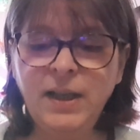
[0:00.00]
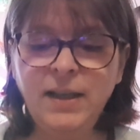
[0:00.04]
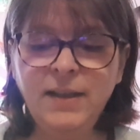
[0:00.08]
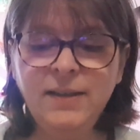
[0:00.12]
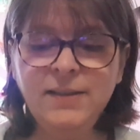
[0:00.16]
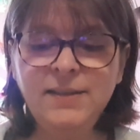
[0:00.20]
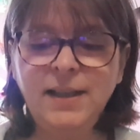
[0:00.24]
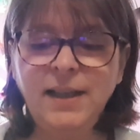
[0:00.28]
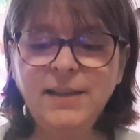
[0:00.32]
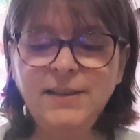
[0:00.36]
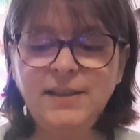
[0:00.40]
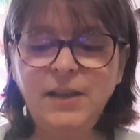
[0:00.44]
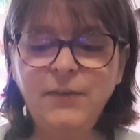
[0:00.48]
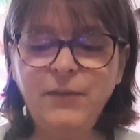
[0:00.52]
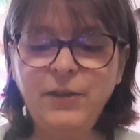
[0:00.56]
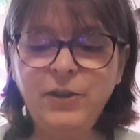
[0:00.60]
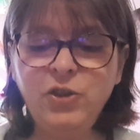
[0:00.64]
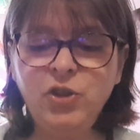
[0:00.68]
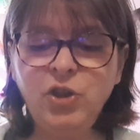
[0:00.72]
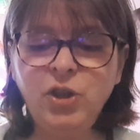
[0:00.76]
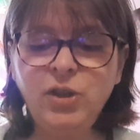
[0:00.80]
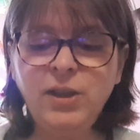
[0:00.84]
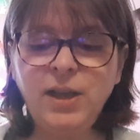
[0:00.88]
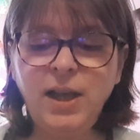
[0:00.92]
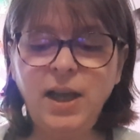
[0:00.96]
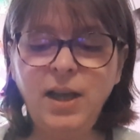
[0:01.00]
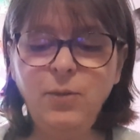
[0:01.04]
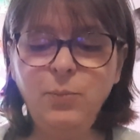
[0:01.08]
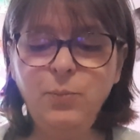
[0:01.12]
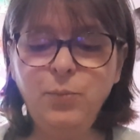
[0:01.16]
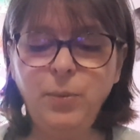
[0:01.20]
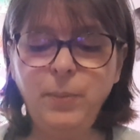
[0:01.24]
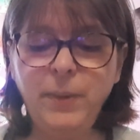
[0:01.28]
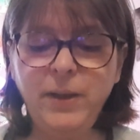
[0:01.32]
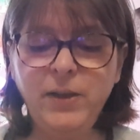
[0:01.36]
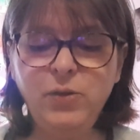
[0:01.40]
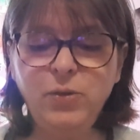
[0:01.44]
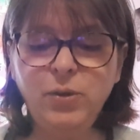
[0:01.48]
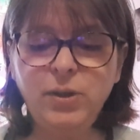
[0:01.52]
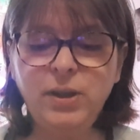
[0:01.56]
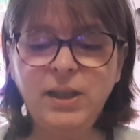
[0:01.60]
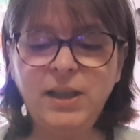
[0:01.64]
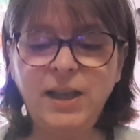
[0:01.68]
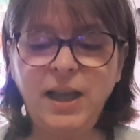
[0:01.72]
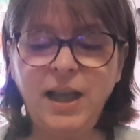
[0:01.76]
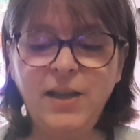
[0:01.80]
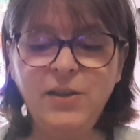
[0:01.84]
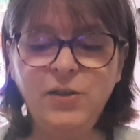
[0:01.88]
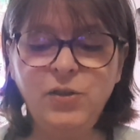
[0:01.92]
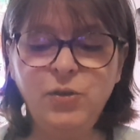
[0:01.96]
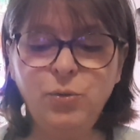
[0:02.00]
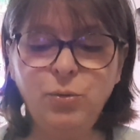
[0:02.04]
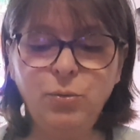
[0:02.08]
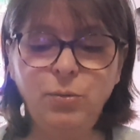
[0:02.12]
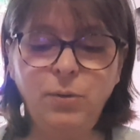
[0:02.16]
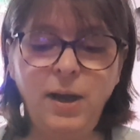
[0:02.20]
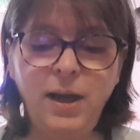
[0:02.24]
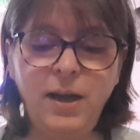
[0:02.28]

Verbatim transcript: Ça, ça va être génial pour mettre sur des créations.